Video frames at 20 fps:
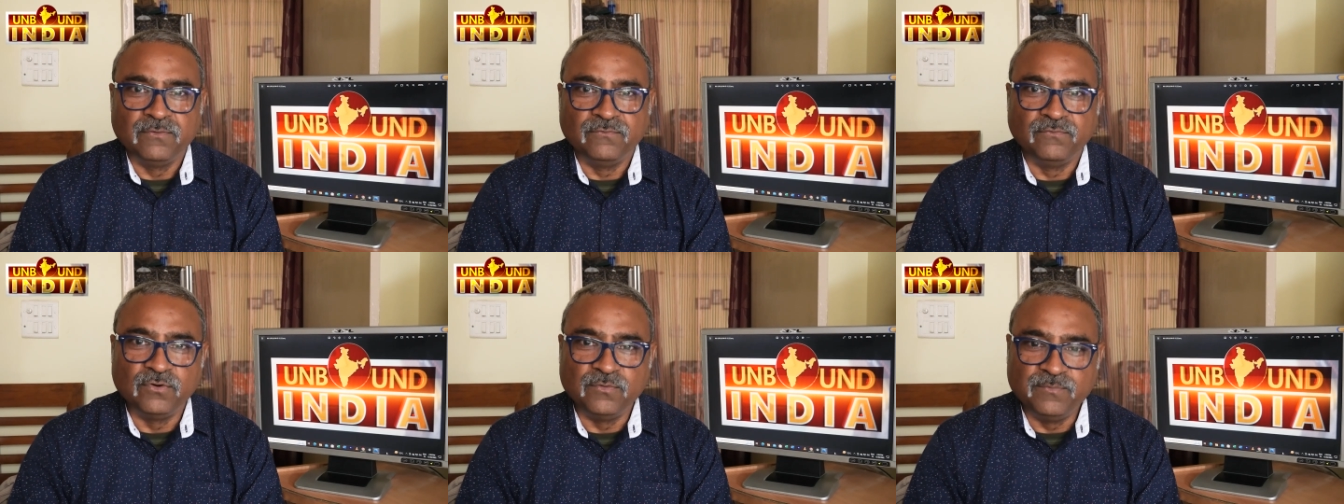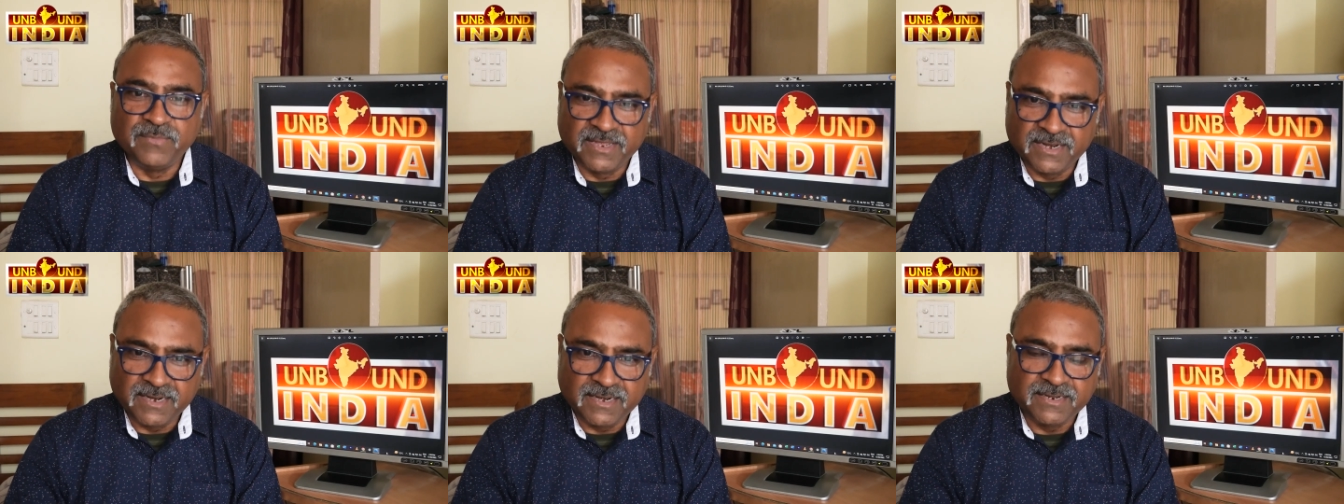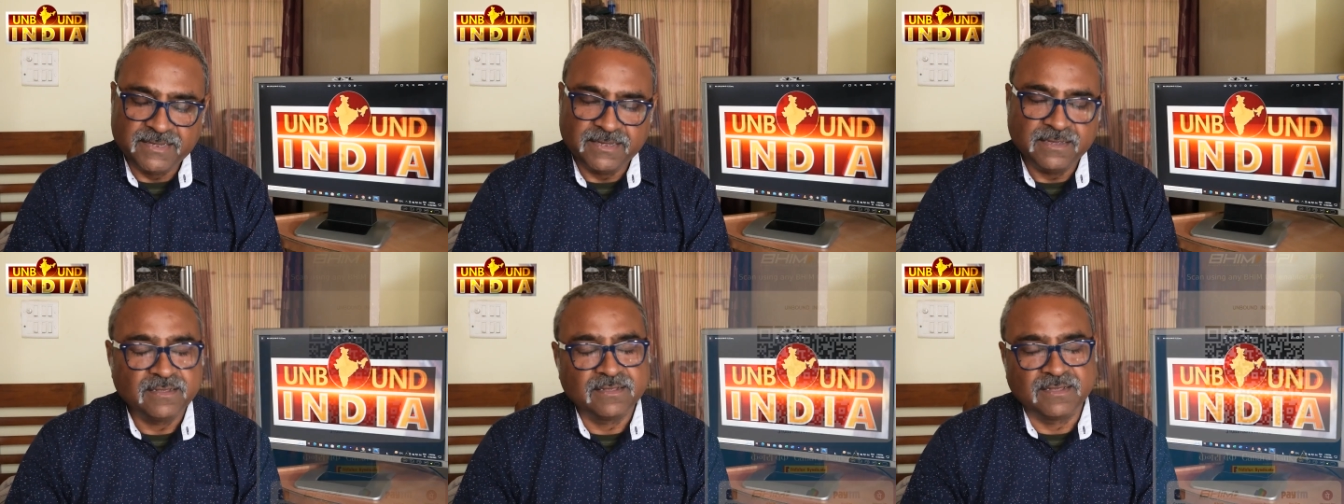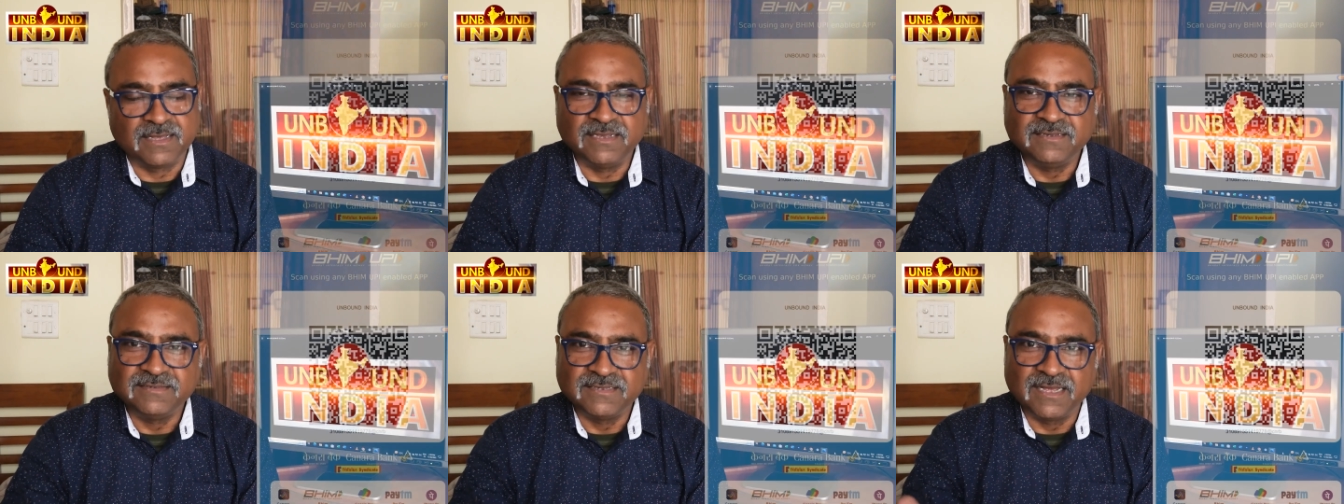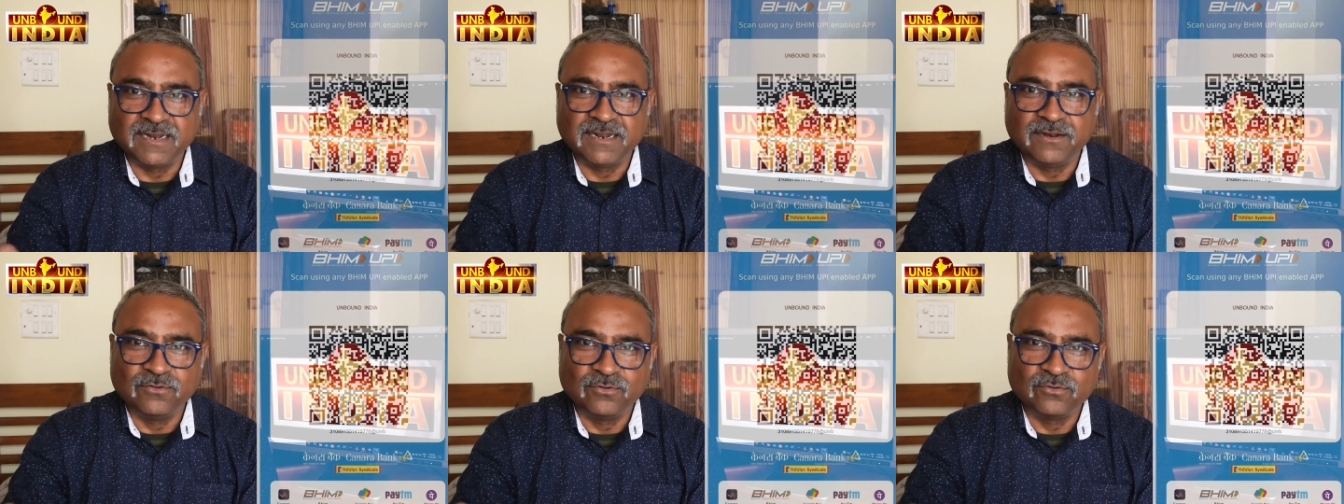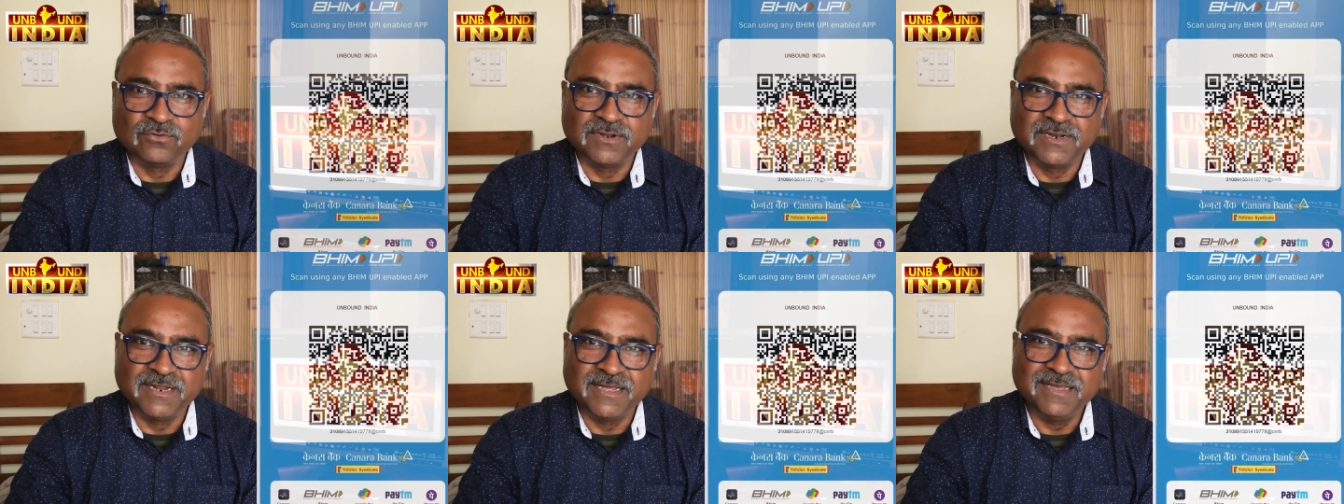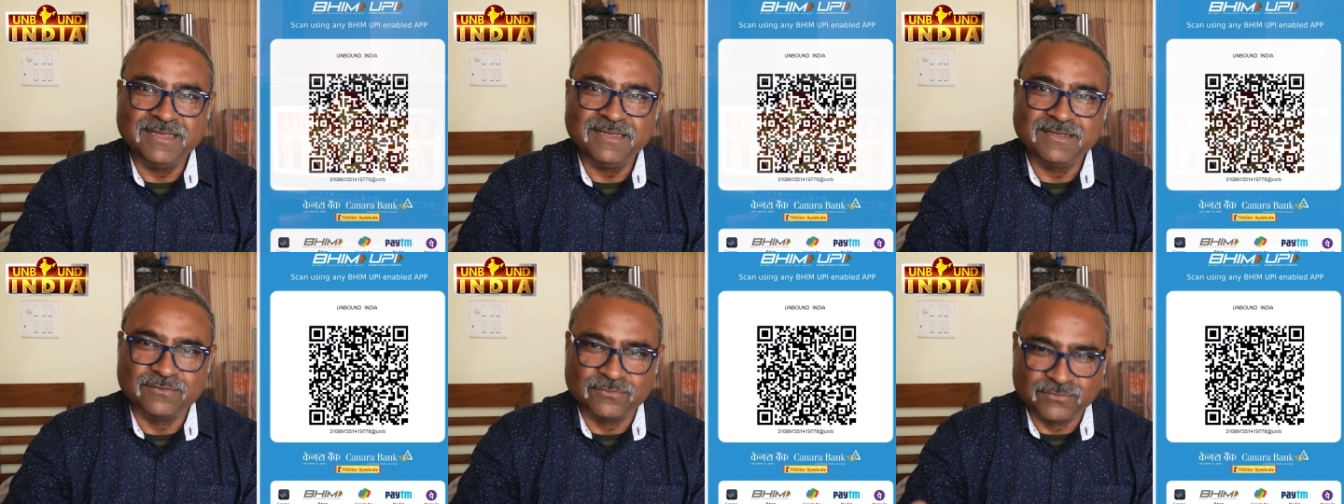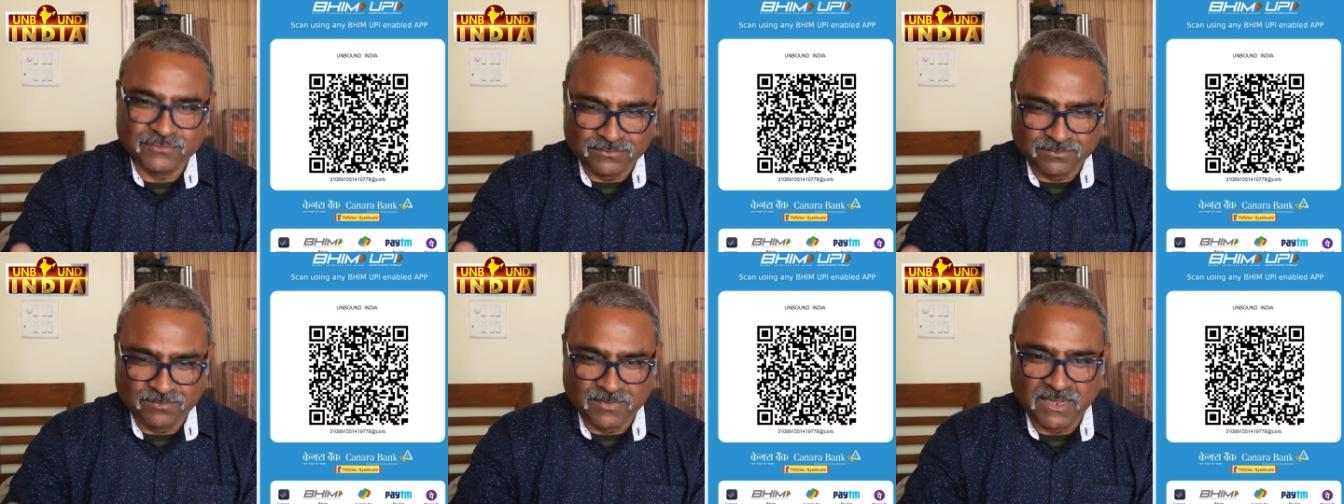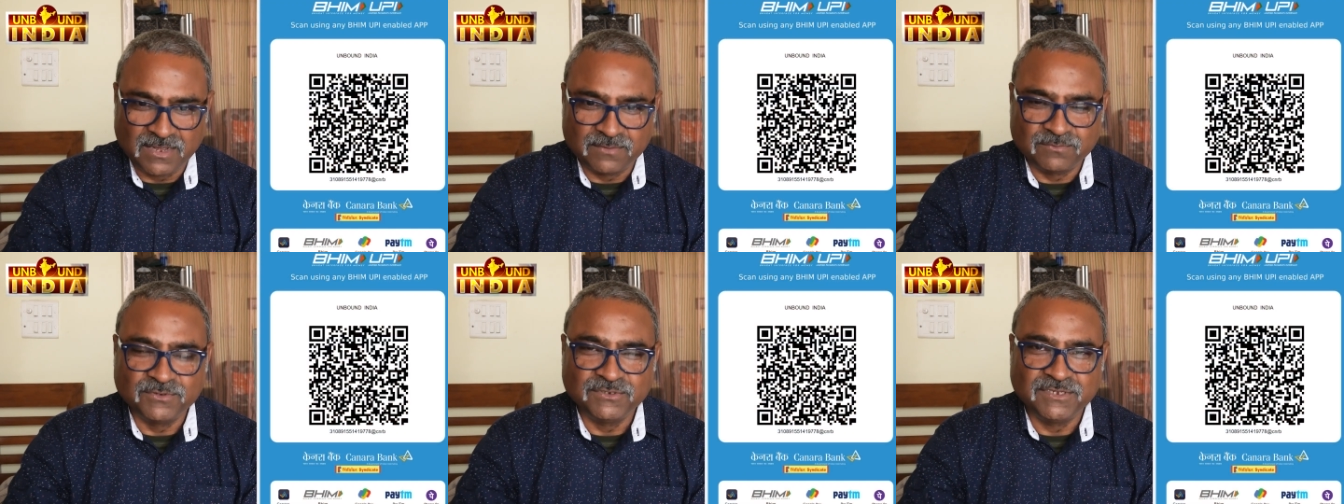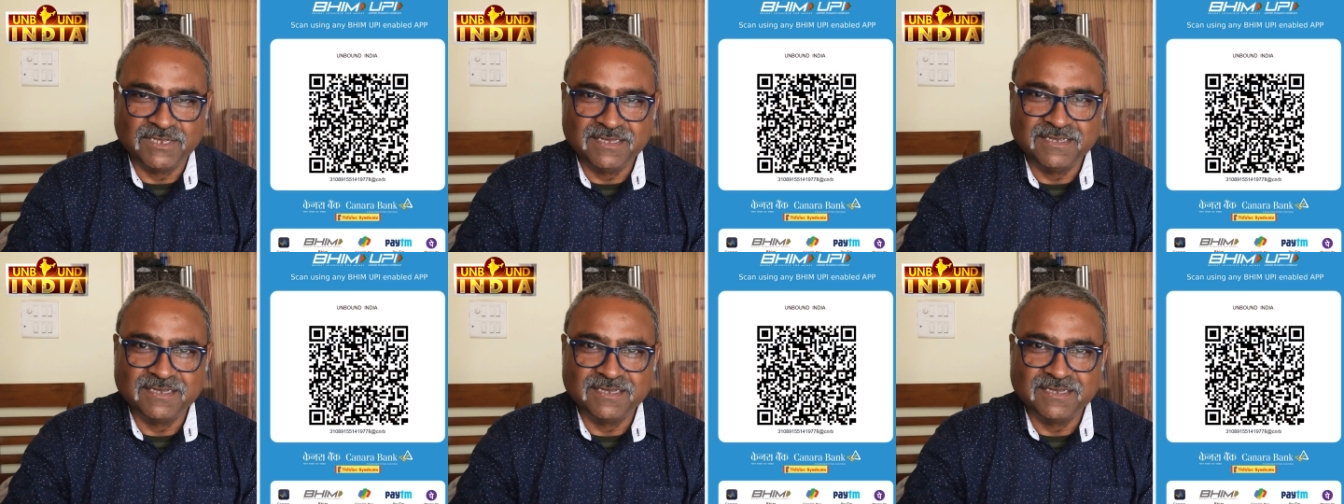वो मेरे लिए कई सारे लोगों ने मुझे